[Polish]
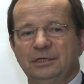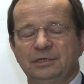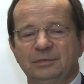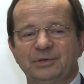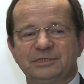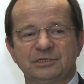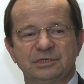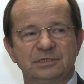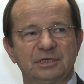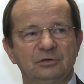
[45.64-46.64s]
e,
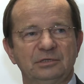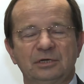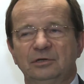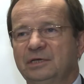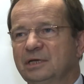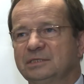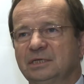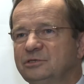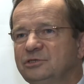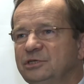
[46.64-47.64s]
pasażerskiego na kolejach
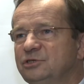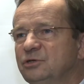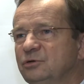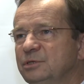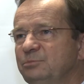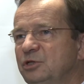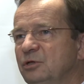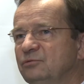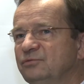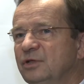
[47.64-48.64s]
za 38
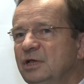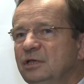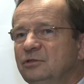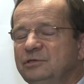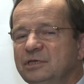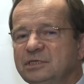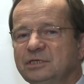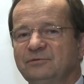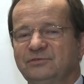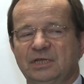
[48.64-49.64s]
milionów. No nie
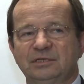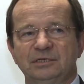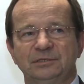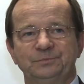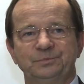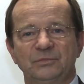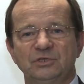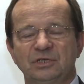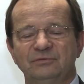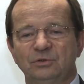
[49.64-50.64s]
jesteśmy w stanie mm,
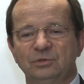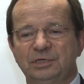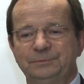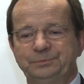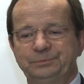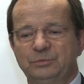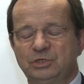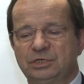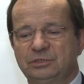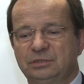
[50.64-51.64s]
dzisiaj w ogóle
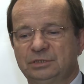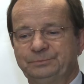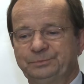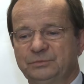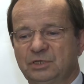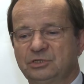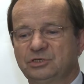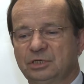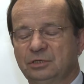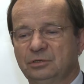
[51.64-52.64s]
myśleć o tym, z
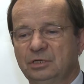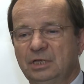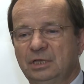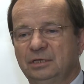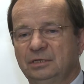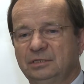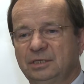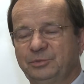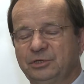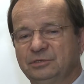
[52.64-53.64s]
czego E,
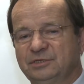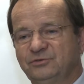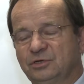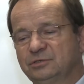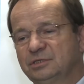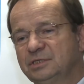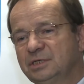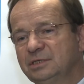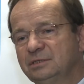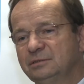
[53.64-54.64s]
te pieniądze wziąć. Chcę
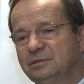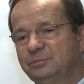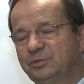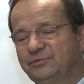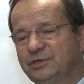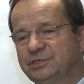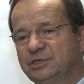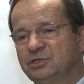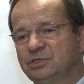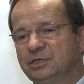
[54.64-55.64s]
e,
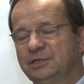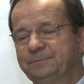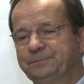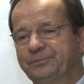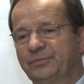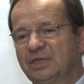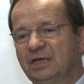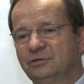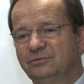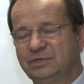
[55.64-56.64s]
powiedzieć, że mm,
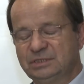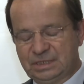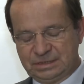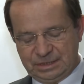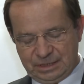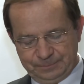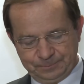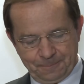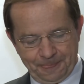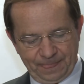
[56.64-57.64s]
ta nowelizacja
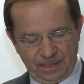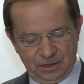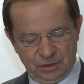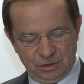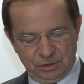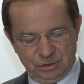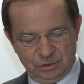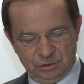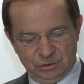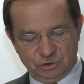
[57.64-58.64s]

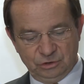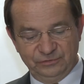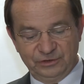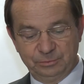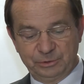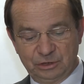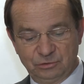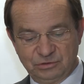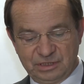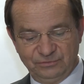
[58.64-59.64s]
e, rządowego
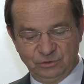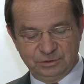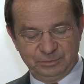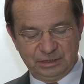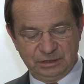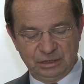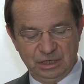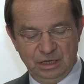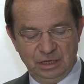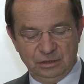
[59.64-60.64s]
projektu ustawy o zmianie
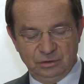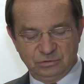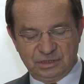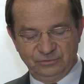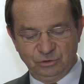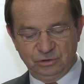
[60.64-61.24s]
ustawy o